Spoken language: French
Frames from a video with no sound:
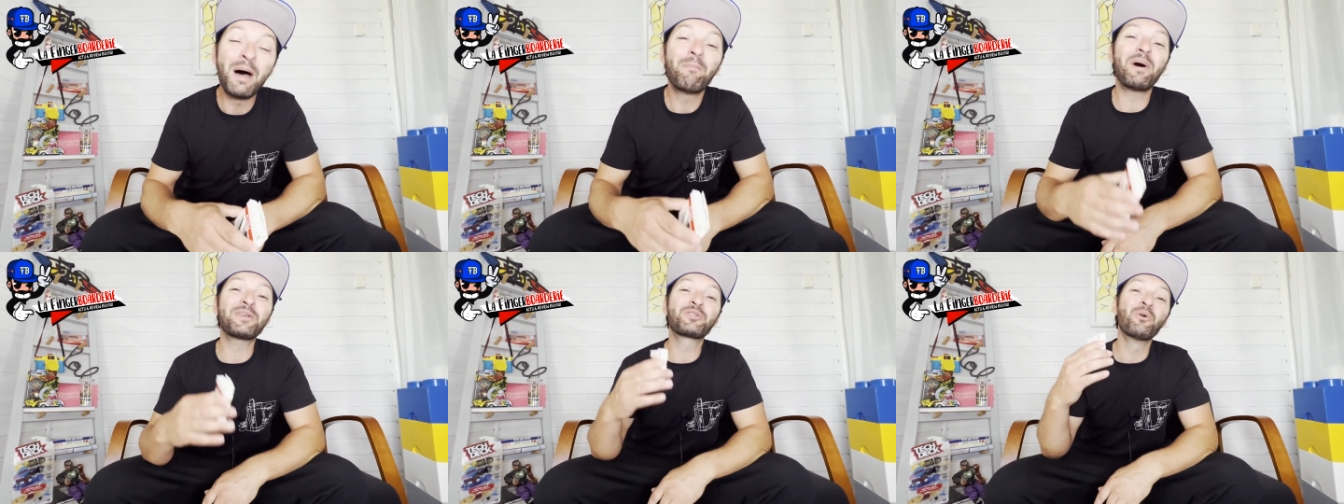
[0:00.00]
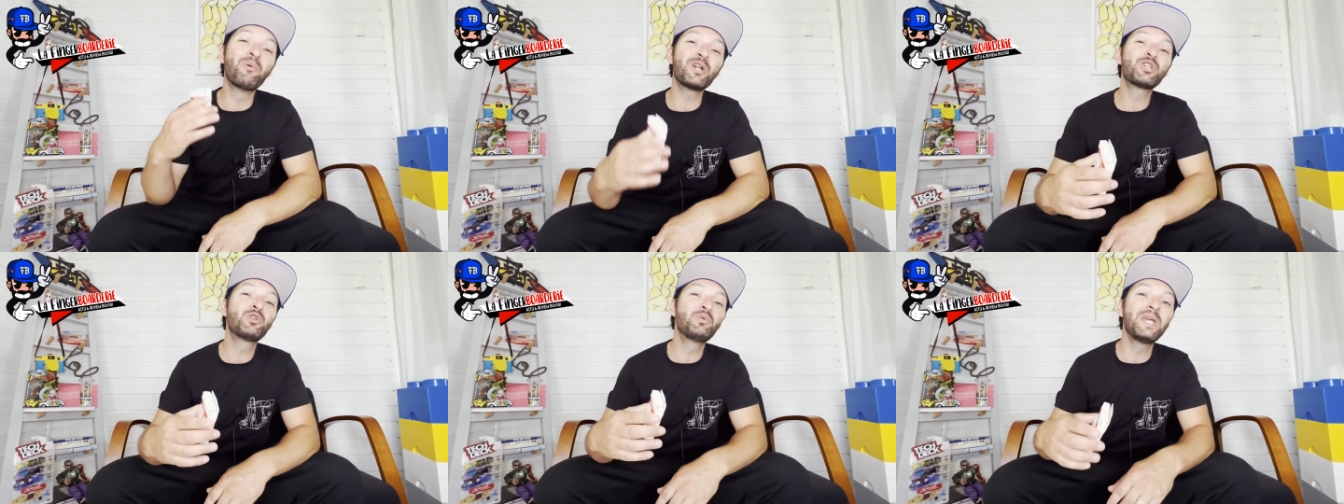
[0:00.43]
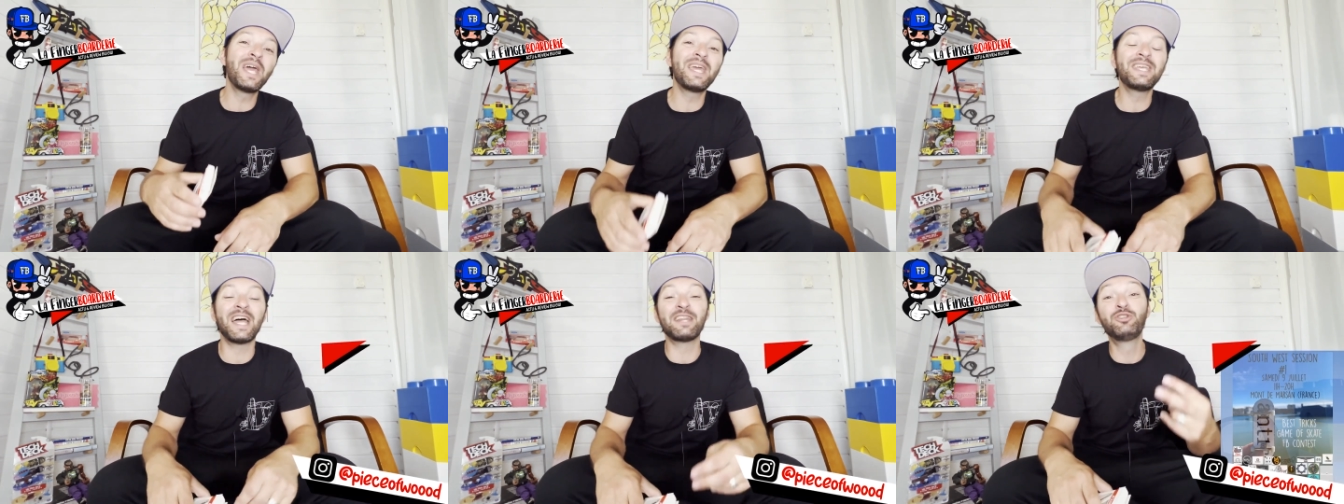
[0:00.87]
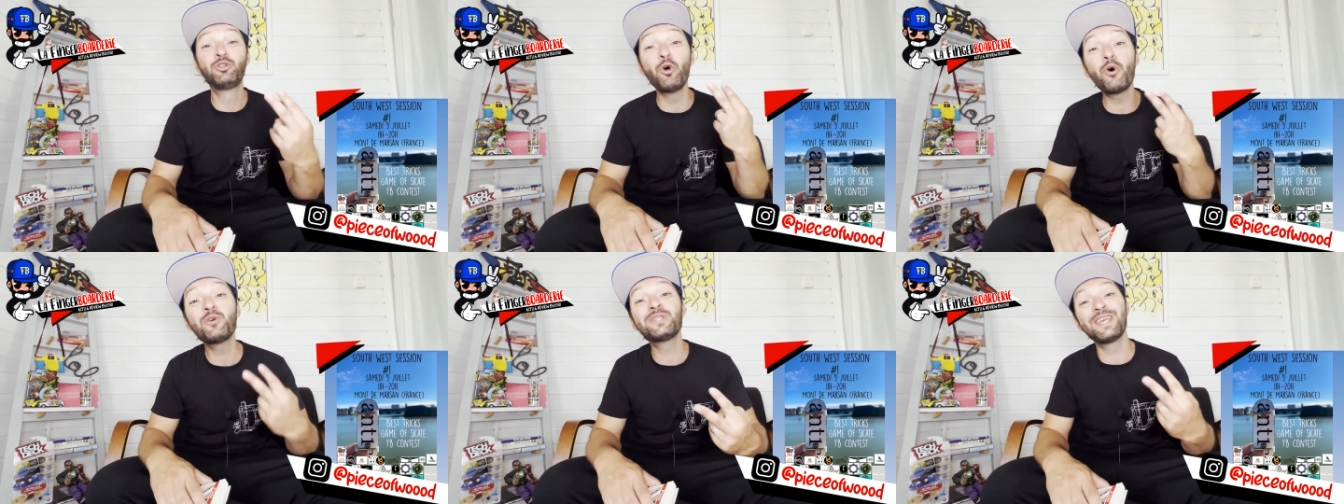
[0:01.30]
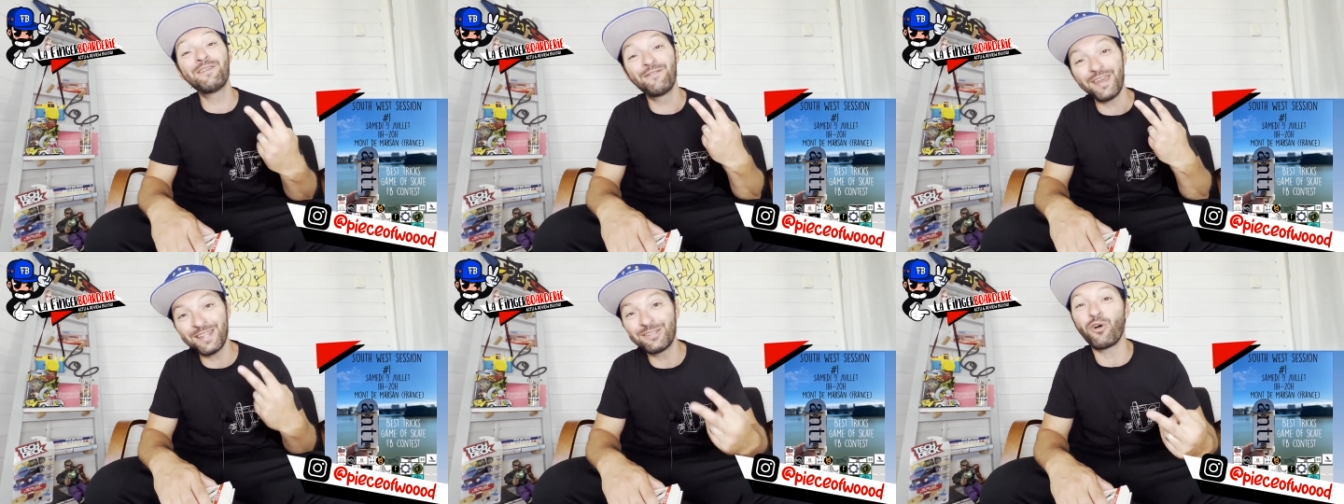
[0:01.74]
Parce qu'au mois de juillet, il y a deux
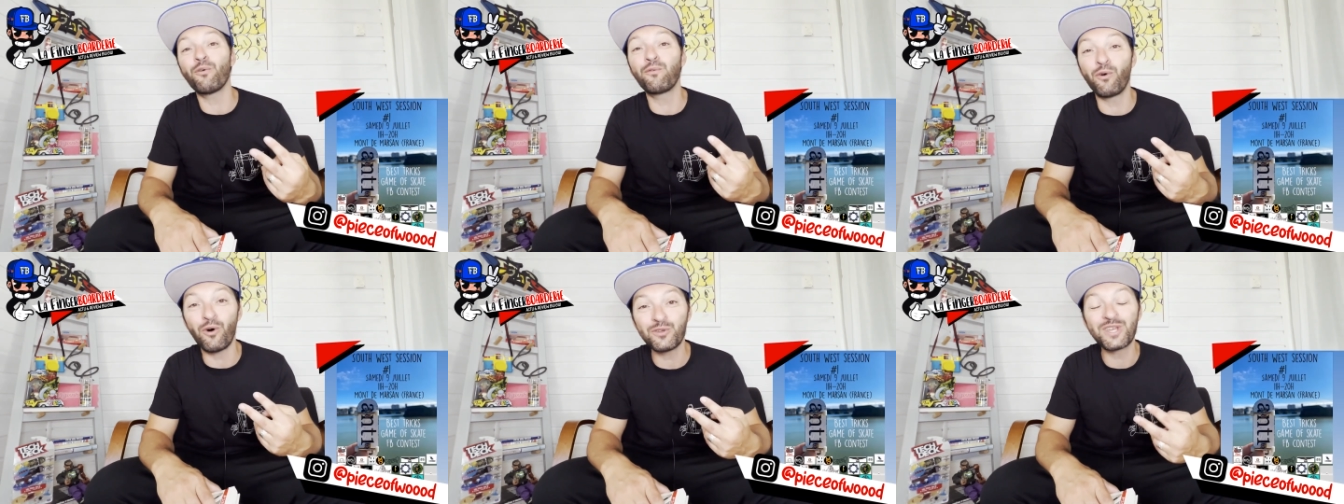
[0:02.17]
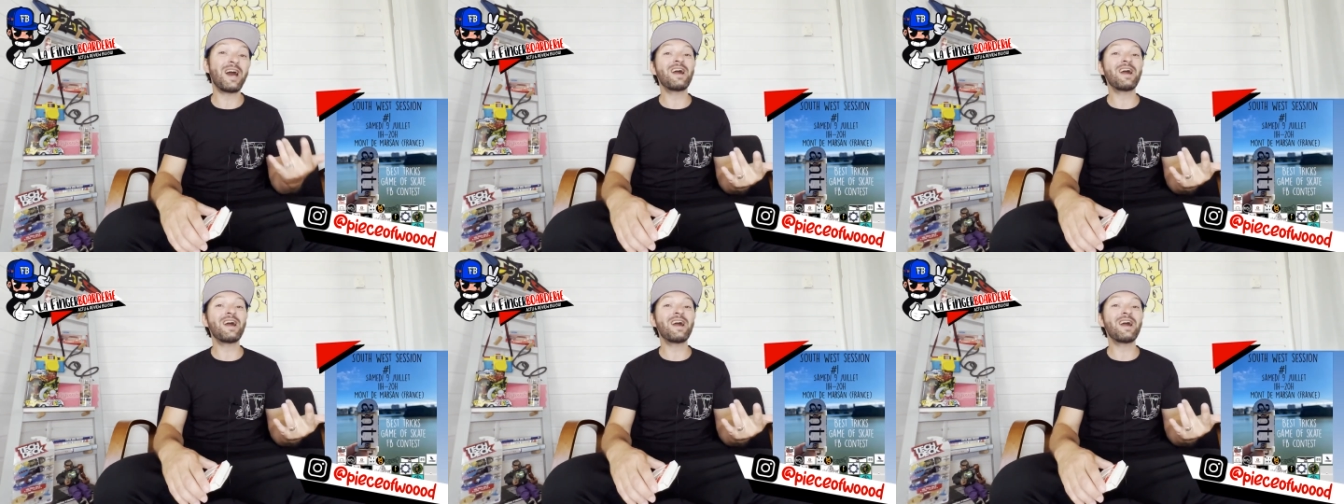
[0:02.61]
events en France.